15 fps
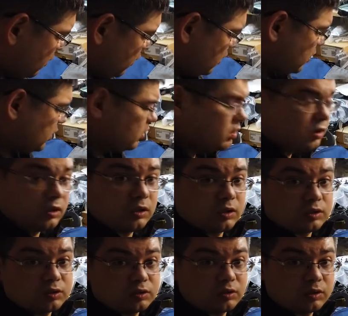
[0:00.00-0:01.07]

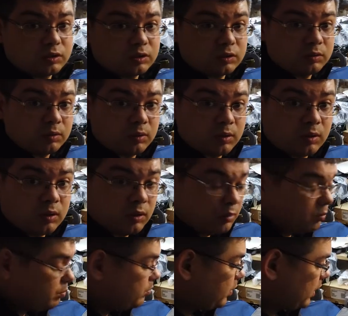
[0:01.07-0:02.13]
Единственное, что
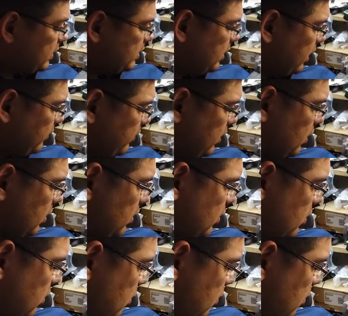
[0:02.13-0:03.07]
проставки